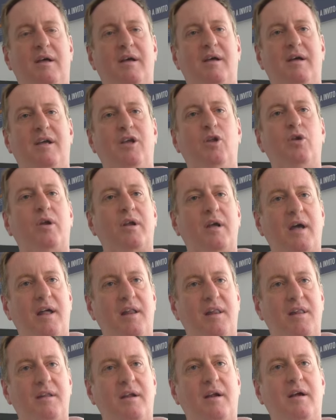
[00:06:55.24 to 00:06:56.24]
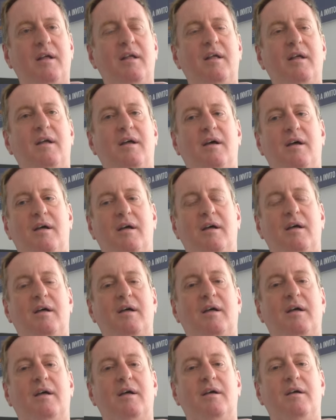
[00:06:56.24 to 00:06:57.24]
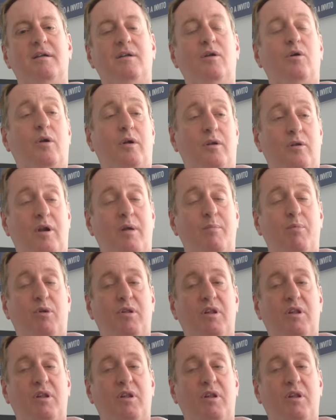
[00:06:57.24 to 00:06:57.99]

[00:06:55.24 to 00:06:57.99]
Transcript: eh, in orchestra, eh, loro hanno la